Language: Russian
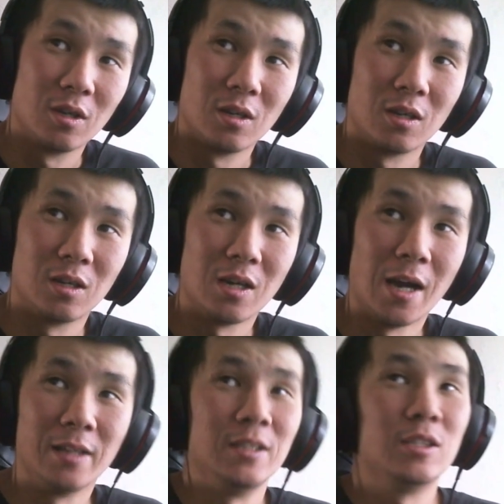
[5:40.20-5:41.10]
Э,
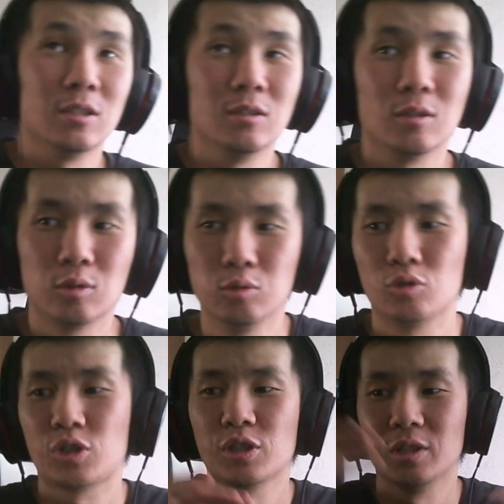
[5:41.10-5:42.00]
они делают
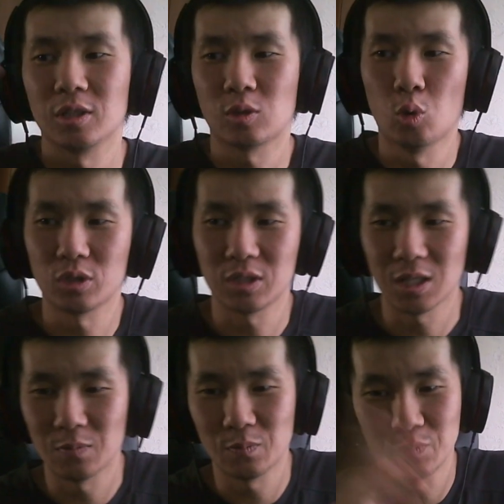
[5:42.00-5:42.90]
лучший код
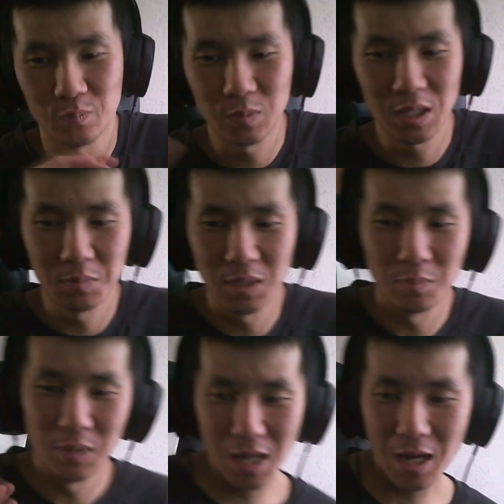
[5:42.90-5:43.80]
там,
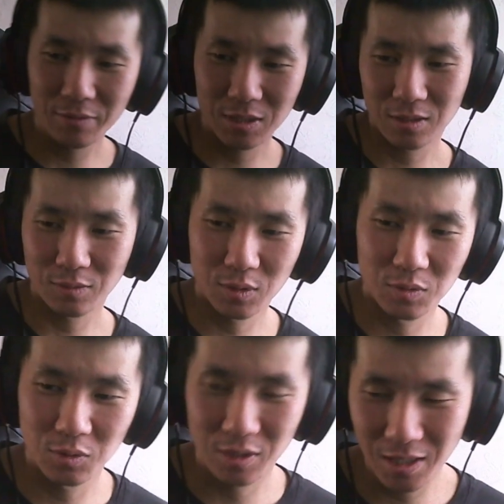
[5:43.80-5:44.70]
бла-бла-бла, вот это вот
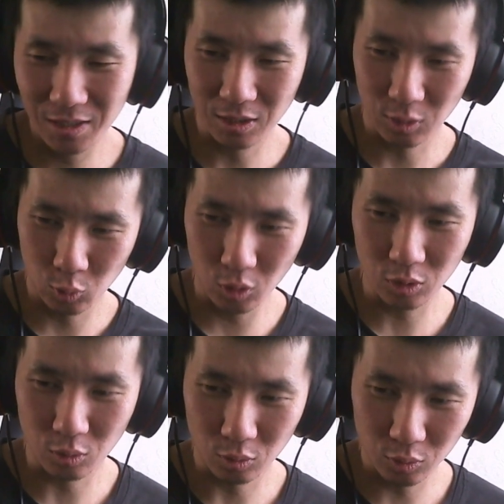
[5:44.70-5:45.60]
все, да, код
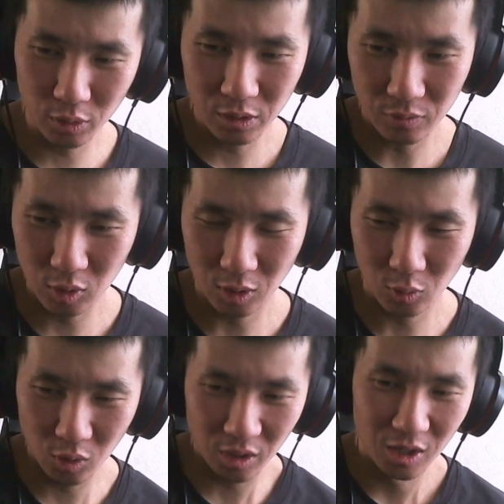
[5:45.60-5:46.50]
крутой и все
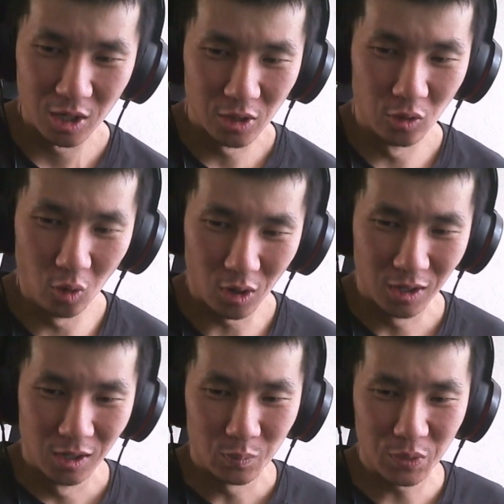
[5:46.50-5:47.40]
такое.
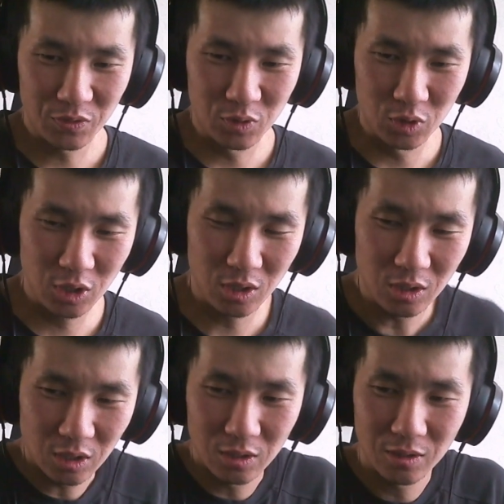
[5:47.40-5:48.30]
Но при
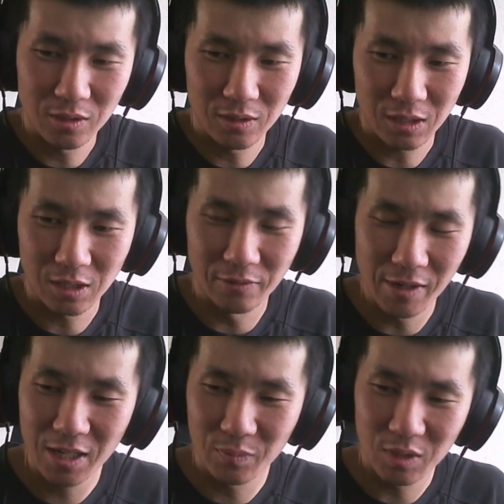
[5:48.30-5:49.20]
всей
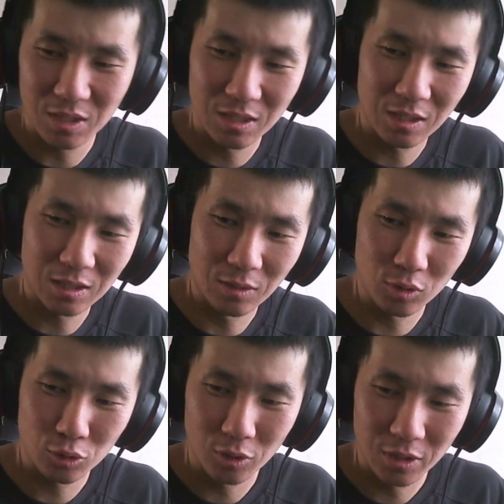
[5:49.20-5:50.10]
хвалебности
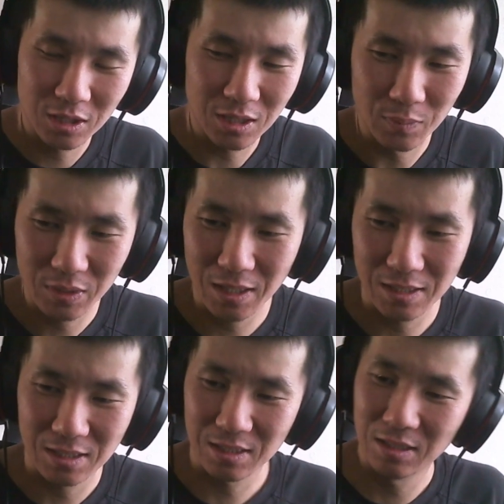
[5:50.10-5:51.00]
того, что они там
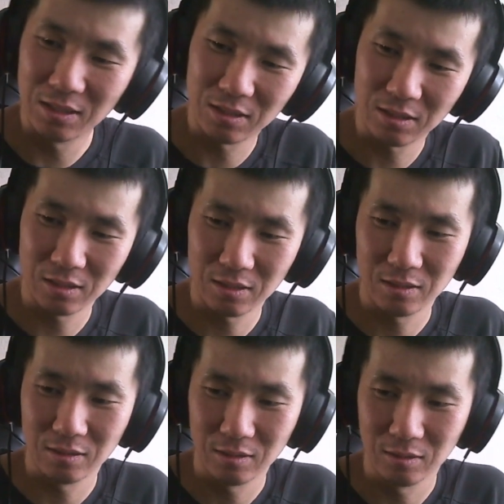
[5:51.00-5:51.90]
пытаются сделать
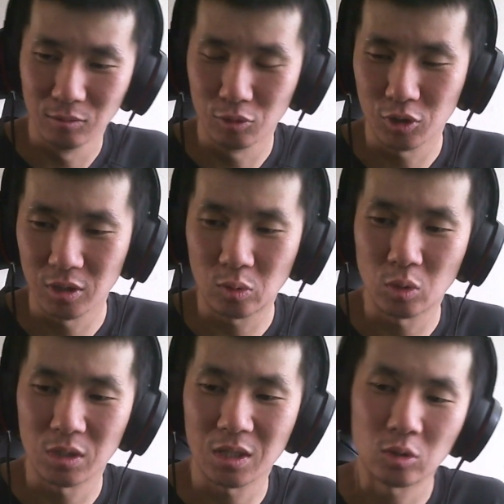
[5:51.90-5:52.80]
э, лучший
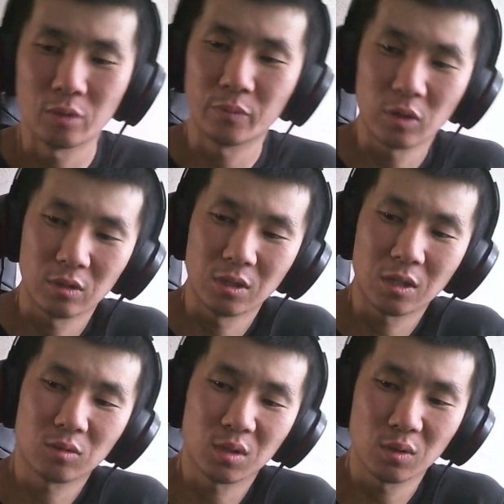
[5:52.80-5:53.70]
нет-код, на, котором, то на
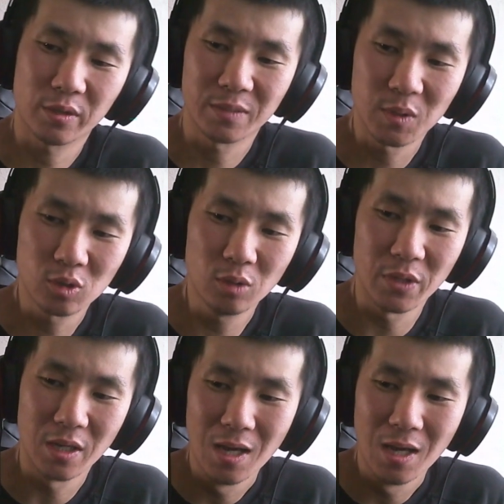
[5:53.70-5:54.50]
который только способны,